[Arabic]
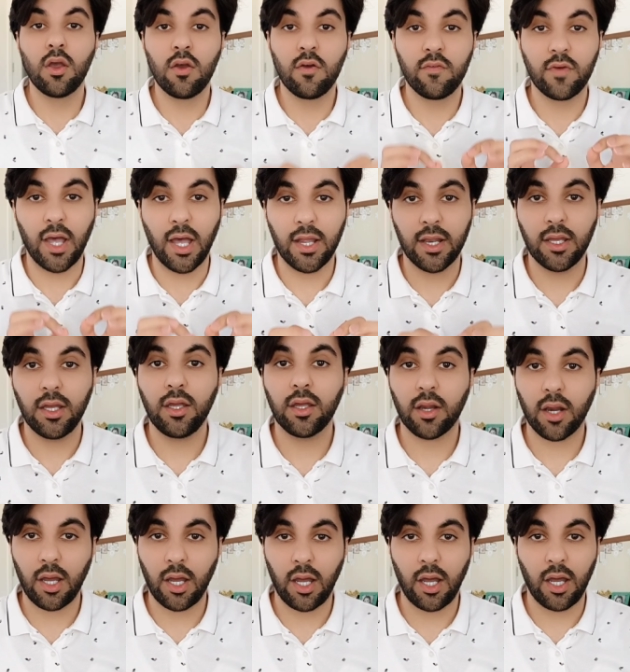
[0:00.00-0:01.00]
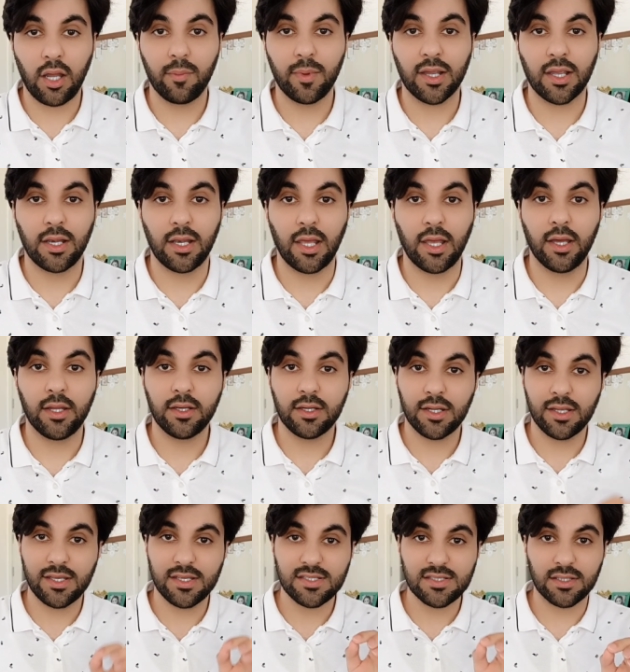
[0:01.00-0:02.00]
فانا راح اعلمك الان
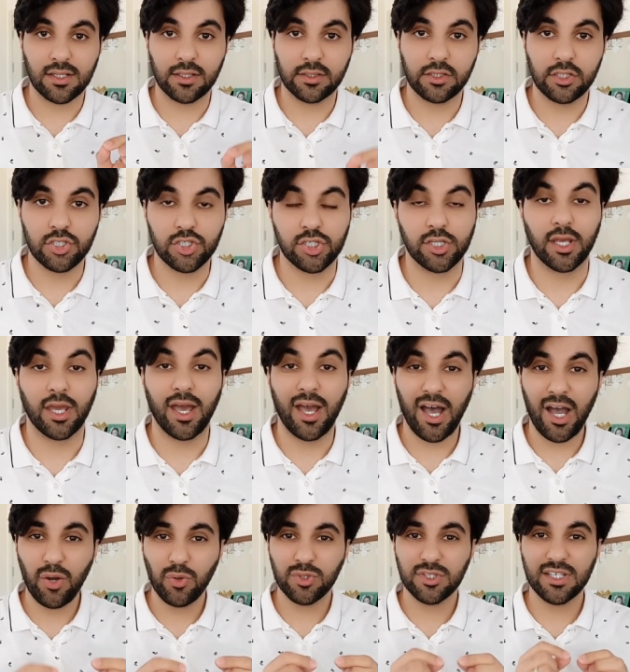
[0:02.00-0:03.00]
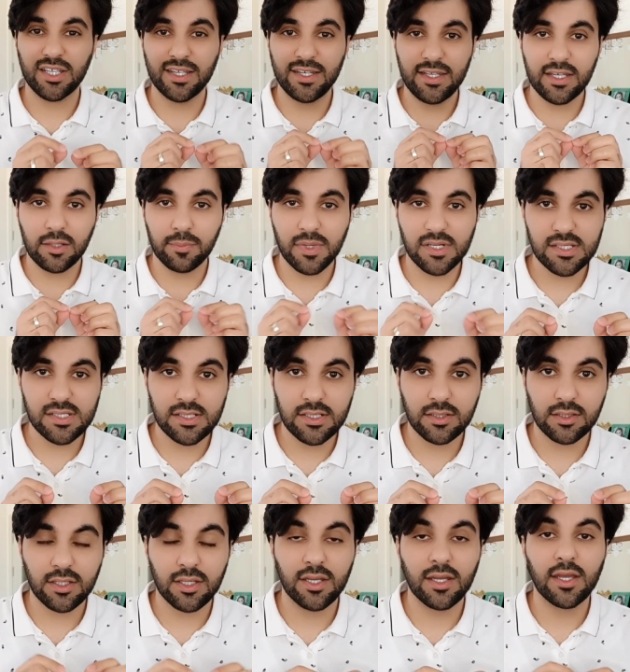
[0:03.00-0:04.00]
استراتيجية او تكنيك
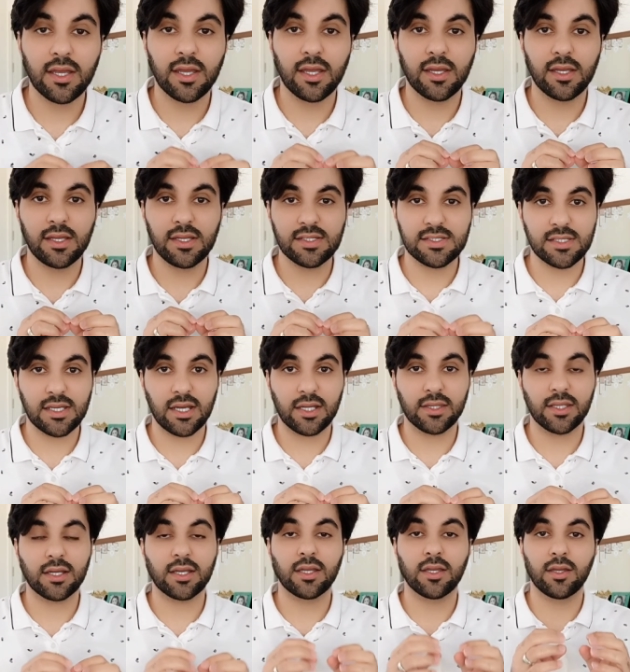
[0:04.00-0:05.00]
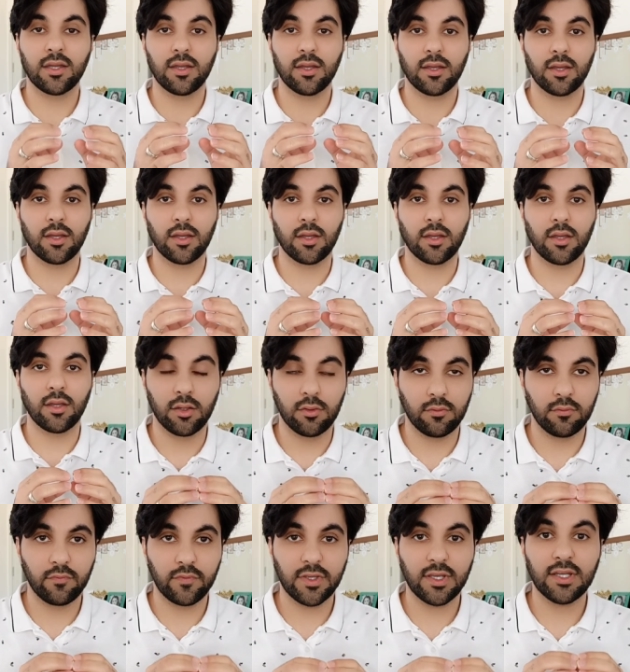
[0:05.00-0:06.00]
بسيط يساعدك
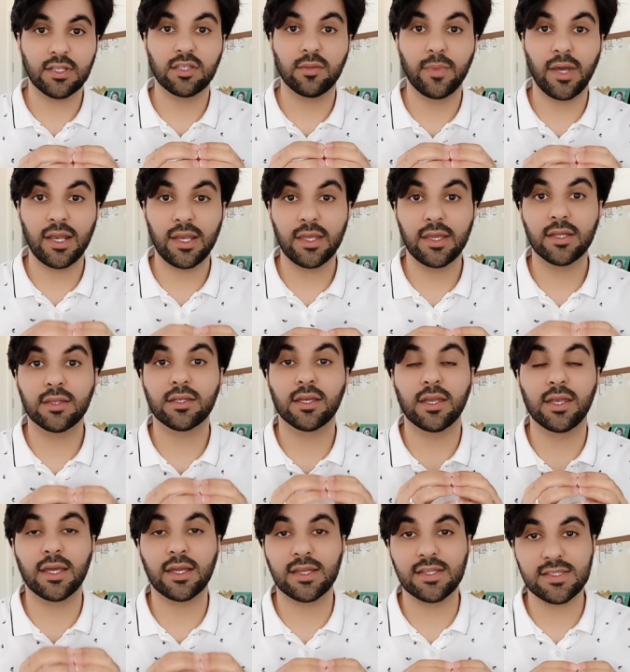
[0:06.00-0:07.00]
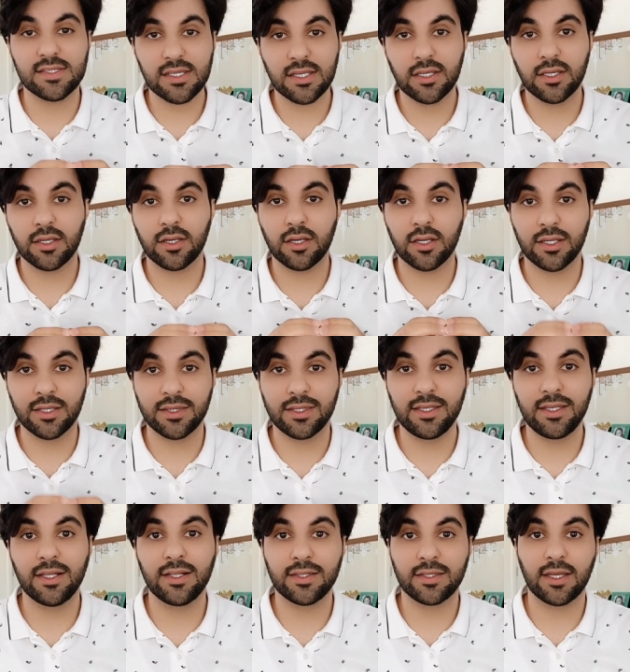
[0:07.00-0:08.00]
في احتمالية انك تسكر
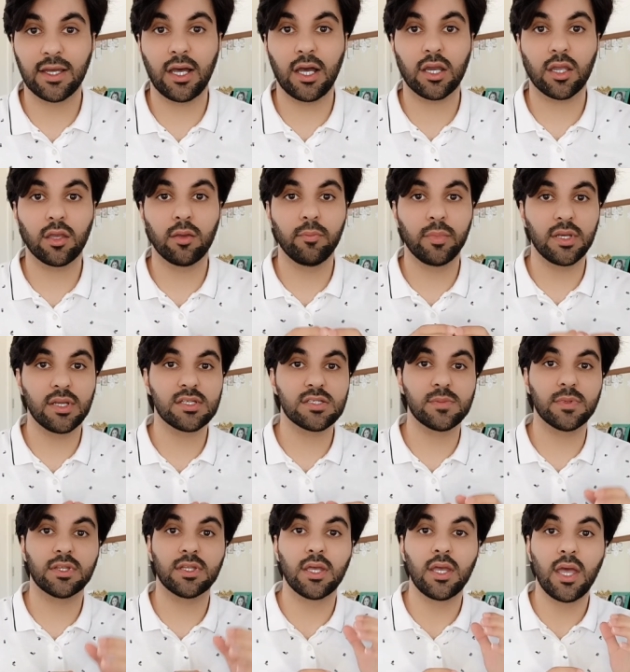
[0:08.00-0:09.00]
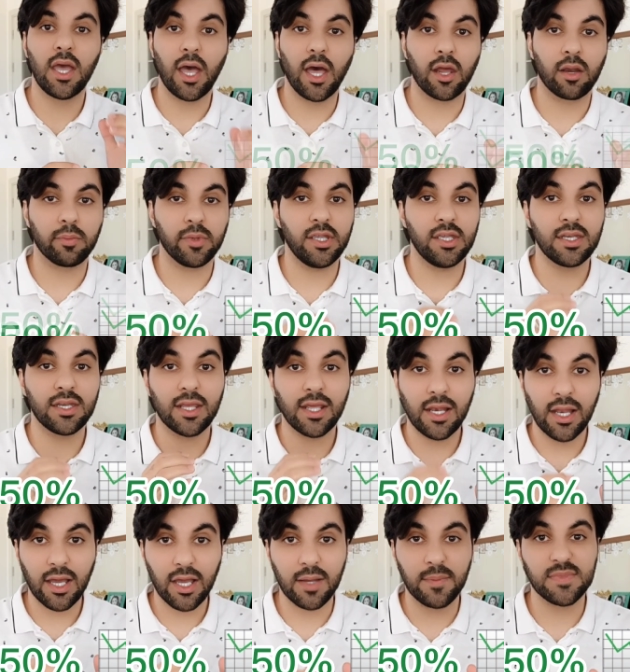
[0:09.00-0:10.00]
الديل تاعك بنسبة 40
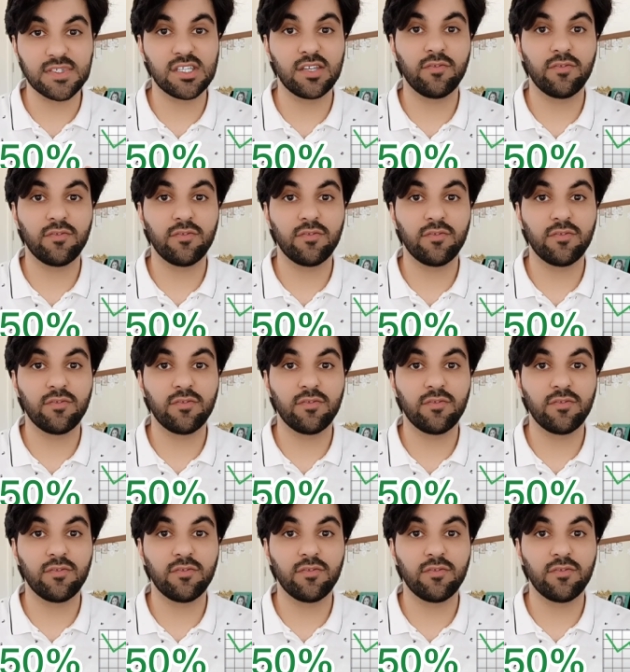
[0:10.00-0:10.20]
الى